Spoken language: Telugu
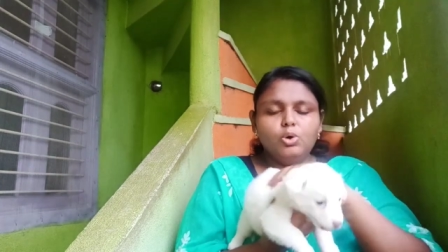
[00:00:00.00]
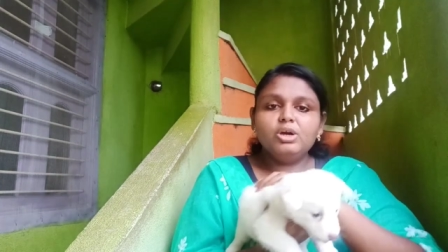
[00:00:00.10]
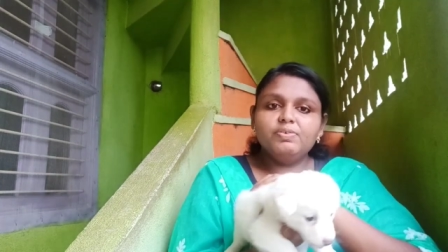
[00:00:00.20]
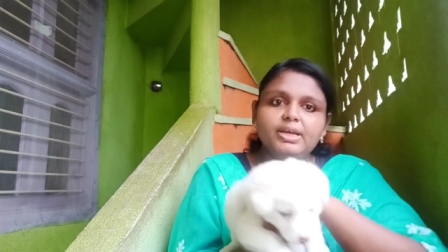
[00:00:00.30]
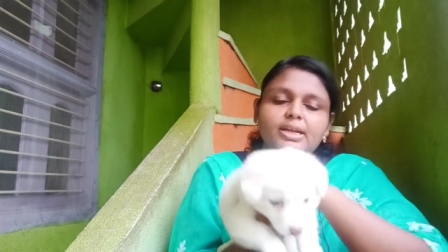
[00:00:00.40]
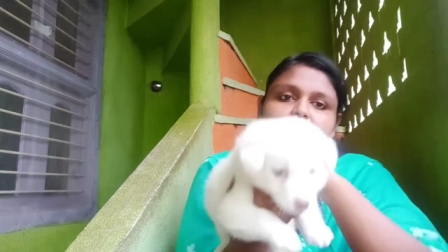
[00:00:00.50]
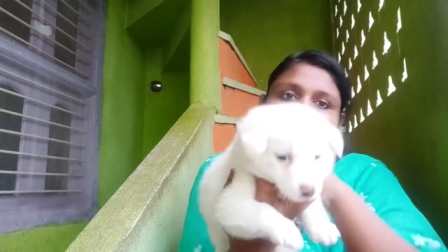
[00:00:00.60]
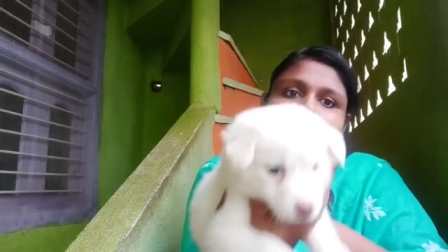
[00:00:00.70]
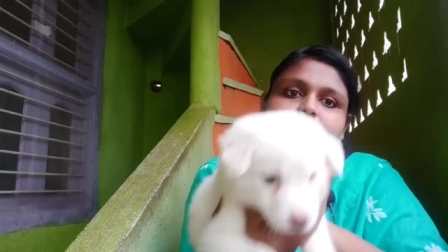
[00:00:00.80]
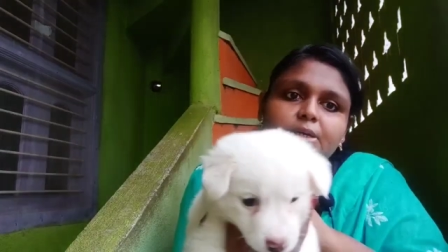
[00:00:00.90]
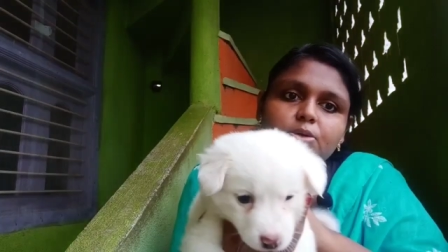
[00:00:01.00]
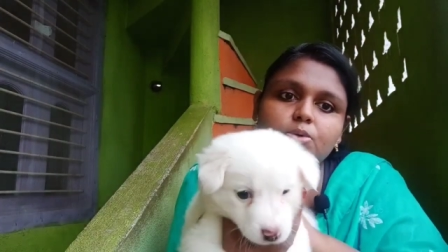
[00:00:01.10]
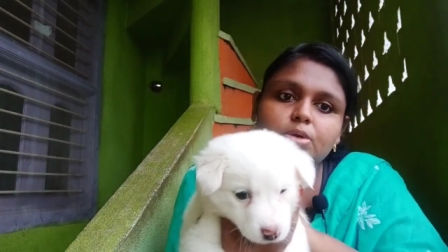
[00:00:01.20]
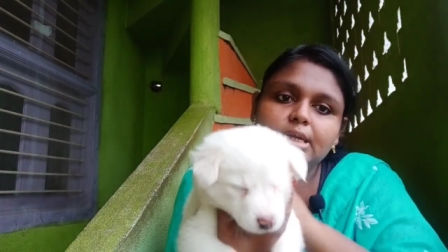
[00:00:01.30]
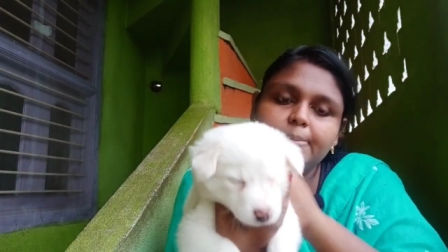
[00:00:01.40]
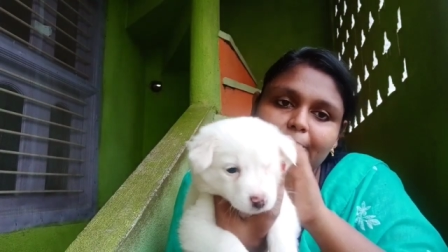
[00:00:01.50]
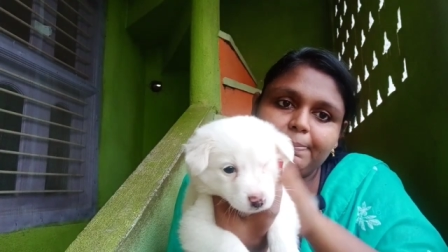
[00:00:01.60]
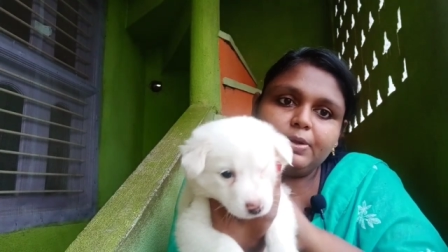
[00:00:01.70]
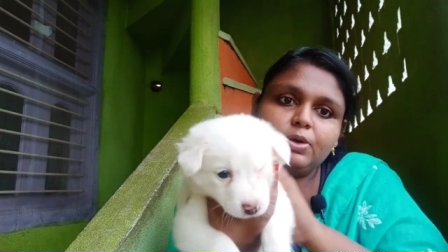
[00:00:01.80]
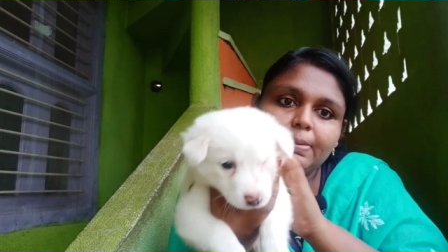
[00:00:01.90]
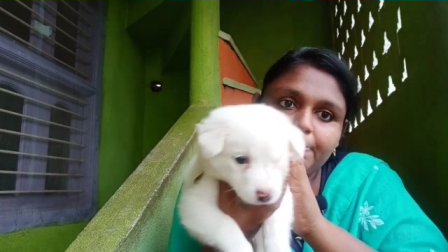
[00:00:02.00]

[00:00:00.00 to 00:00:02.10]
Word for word: ఒకవేళ కనుక మీకు ఈ పప్పి యొక్క